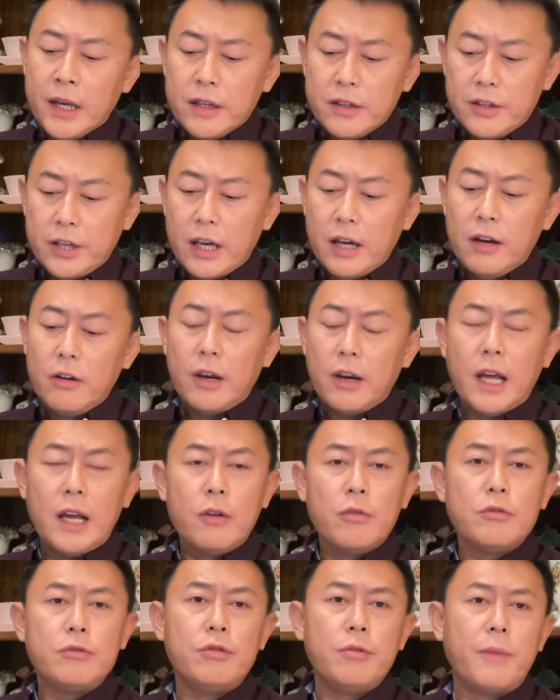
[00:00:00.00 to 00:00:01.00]
前后来
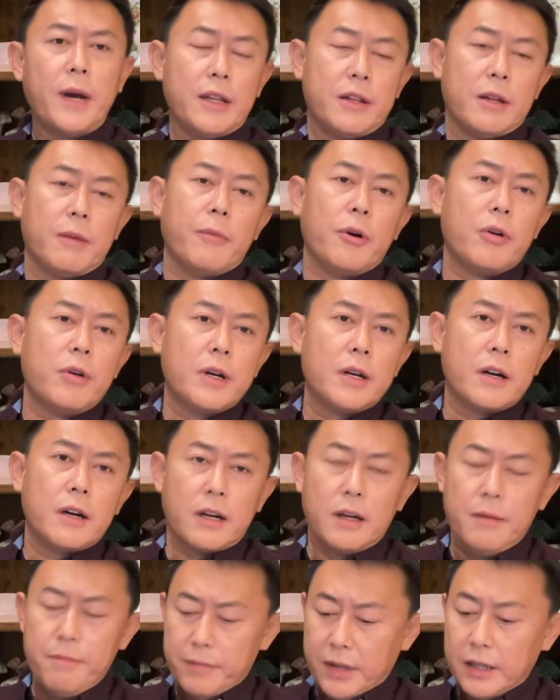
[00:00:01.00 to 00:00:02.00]
龙去脉怎么回事？
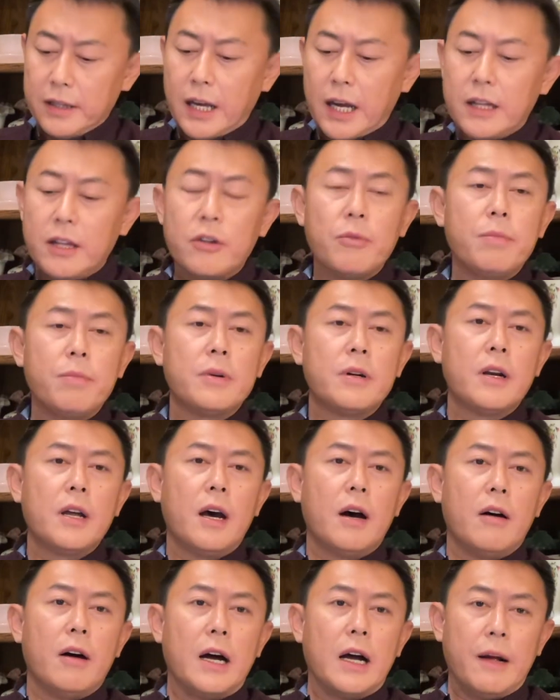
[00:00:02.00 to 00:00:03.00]
根本大家都不知
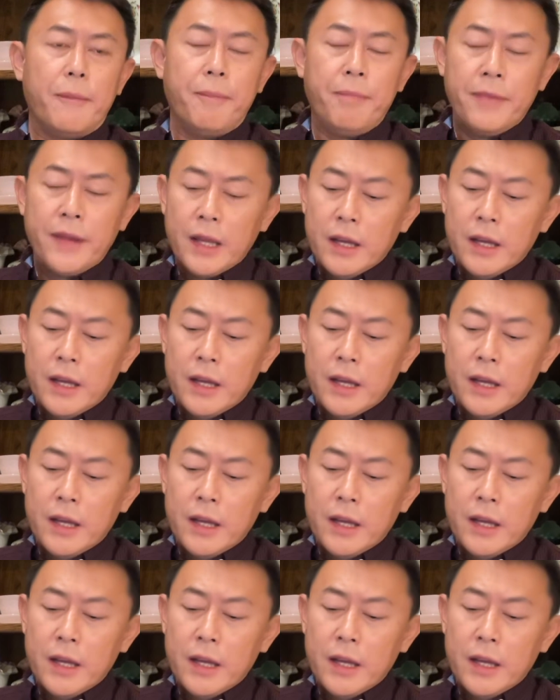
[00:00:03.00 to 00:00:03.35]
道啊！